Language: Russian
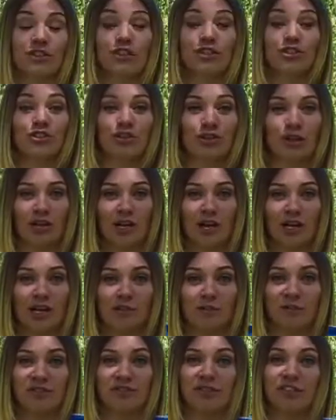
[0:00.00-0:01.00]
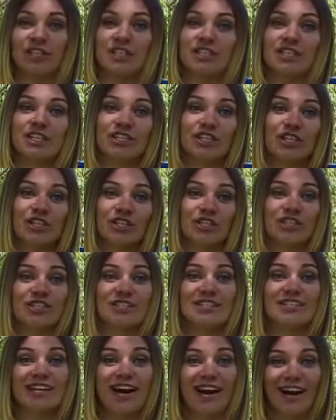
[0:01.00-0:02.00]
Еще лакомство не содержит
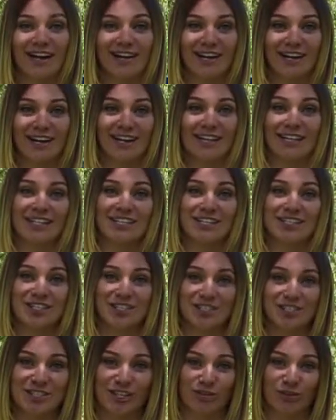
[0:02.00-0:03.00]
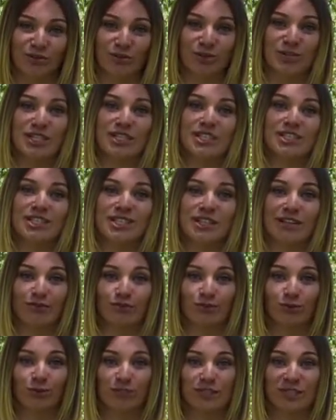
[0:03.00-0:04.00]
сахара, красителей, усилителей
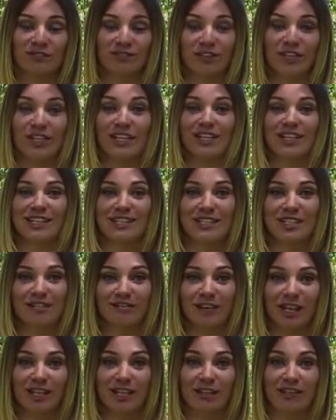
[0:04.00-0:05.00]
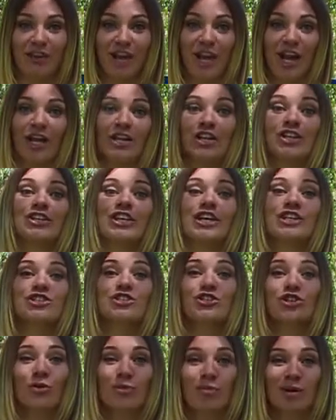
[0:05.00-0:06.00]
вкусов и консервантов и на
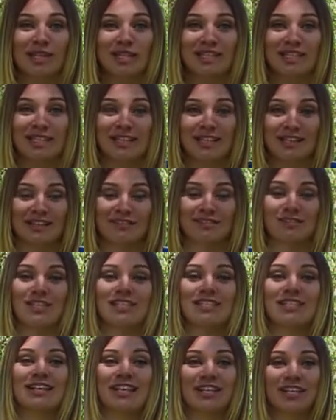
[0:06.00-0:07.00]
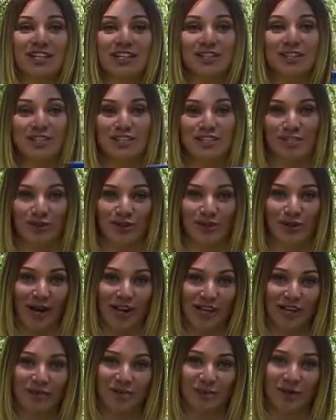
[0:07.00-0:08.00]
100% состоит из
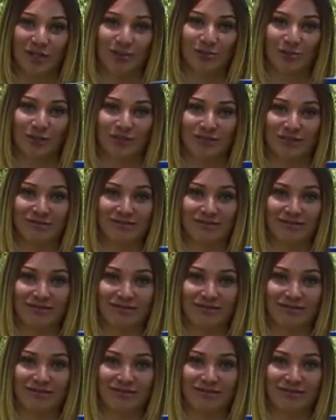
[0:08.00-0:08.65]
натуральных продуктов.